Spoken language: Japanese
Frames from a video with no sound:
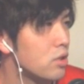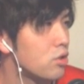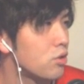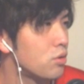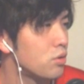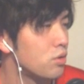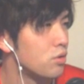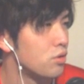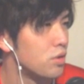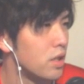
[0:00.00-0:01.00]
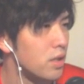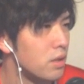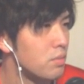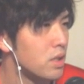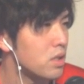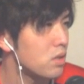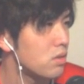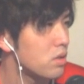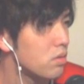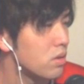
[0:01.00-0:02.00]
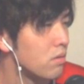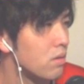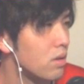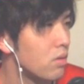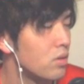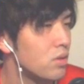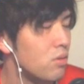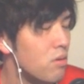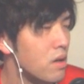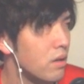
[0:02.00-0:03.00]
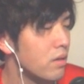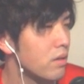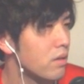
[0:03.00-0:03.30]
シュート数17。めちゃくちゃ打ってるな。こいつ怖いね。